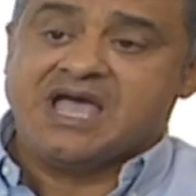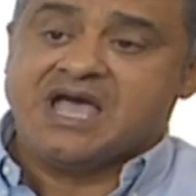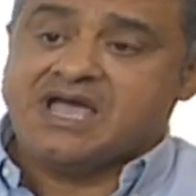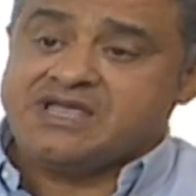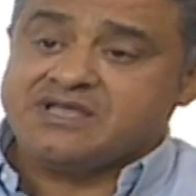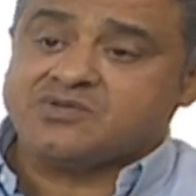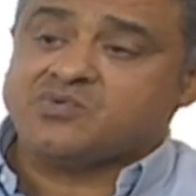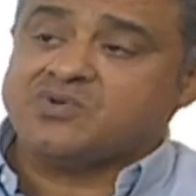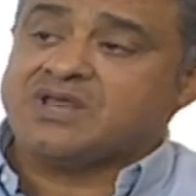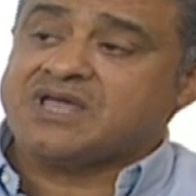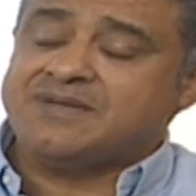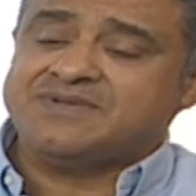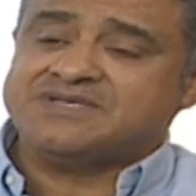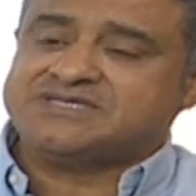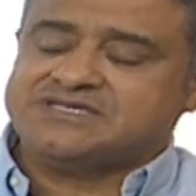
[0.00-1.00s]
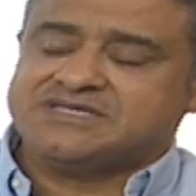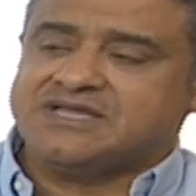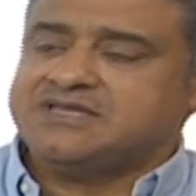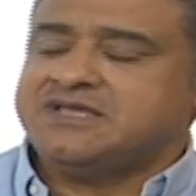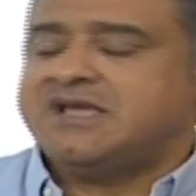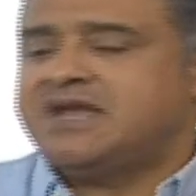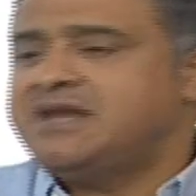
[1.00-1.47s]
هيدخل خمس ست
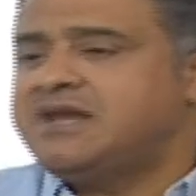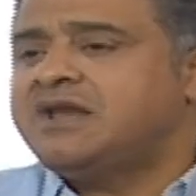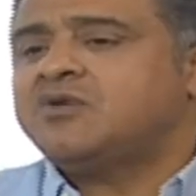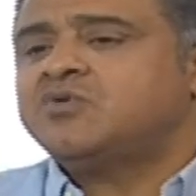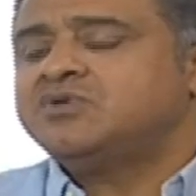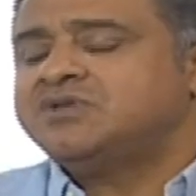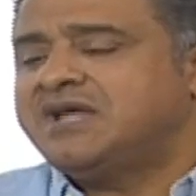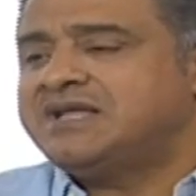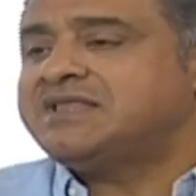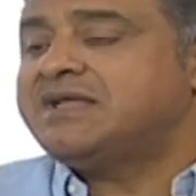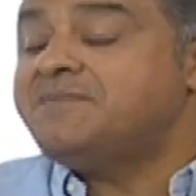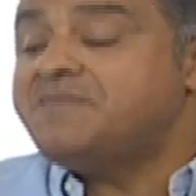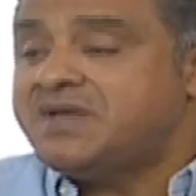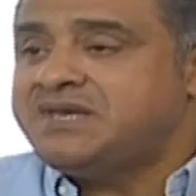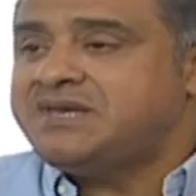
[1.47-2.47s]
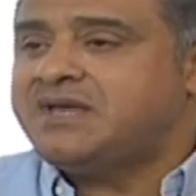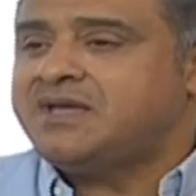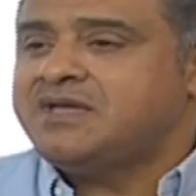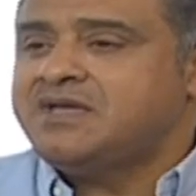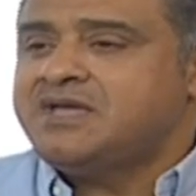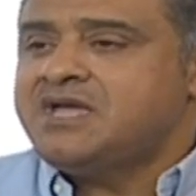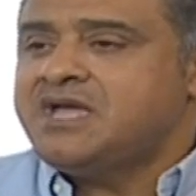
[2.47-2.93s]
انديه يعني انا كنت اتمنى
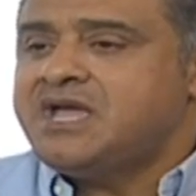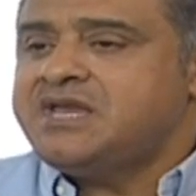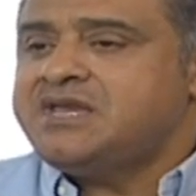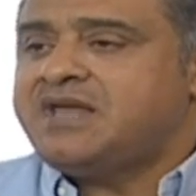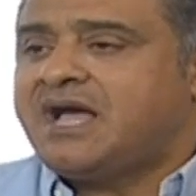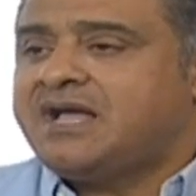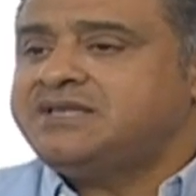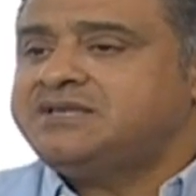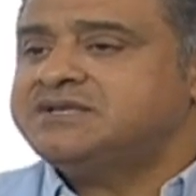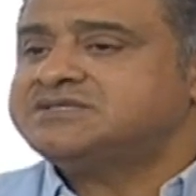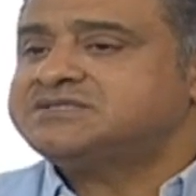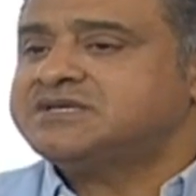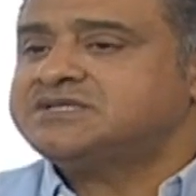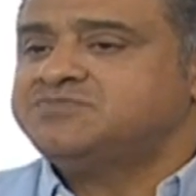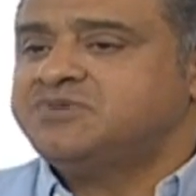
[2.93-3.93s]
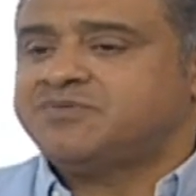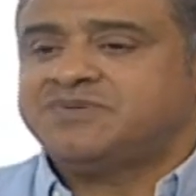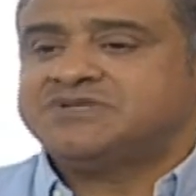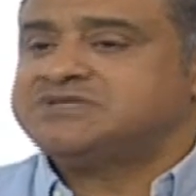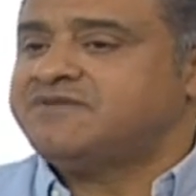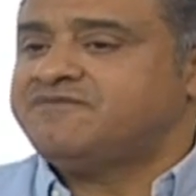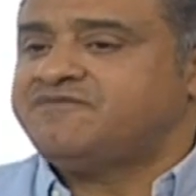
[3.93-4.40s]
ان حد يستثمر
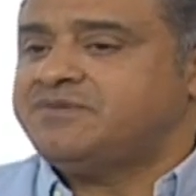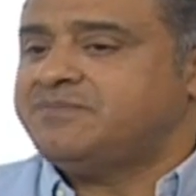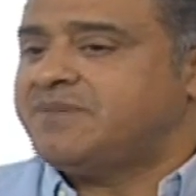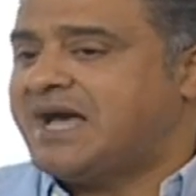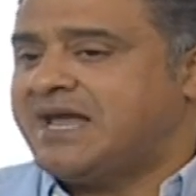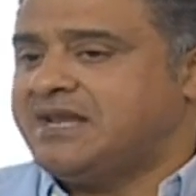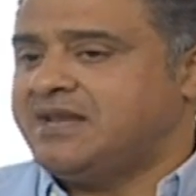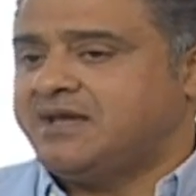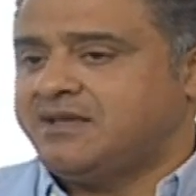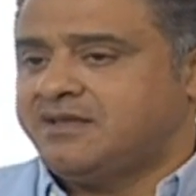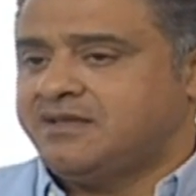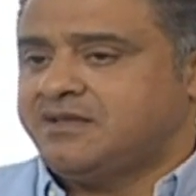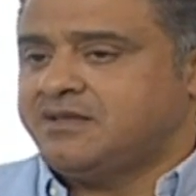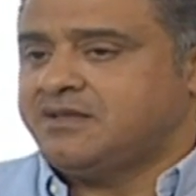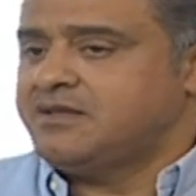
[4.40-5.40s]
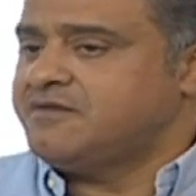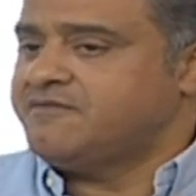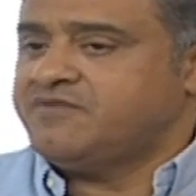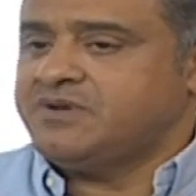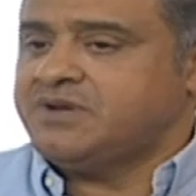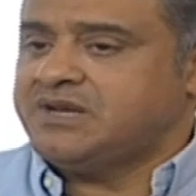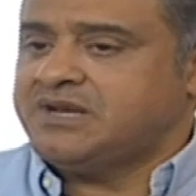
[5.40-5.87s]
مثلا في المحله
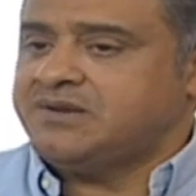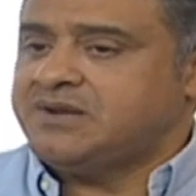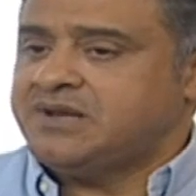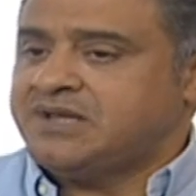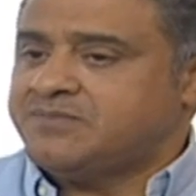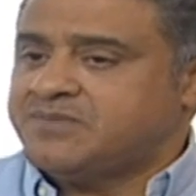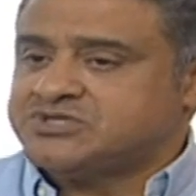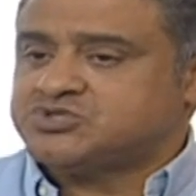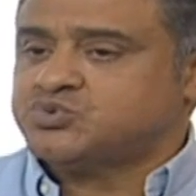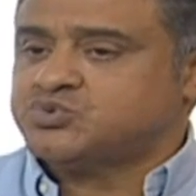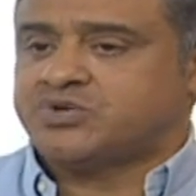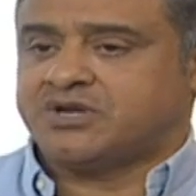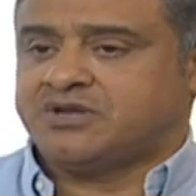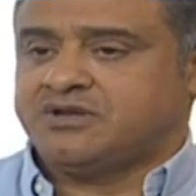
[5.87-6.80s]
في المنصوره